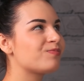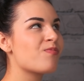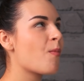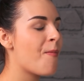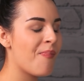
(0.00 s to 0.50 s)
और
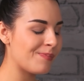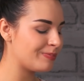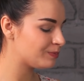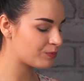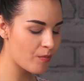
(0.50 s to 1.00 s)
ये कुछ
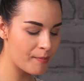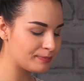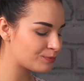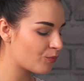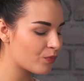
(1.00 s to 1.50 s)
ज्यादा ही
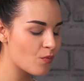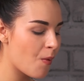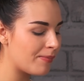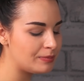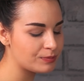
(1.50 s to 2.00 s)
अच्छा लग
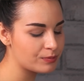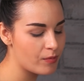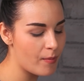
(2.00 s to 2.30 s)
रहा है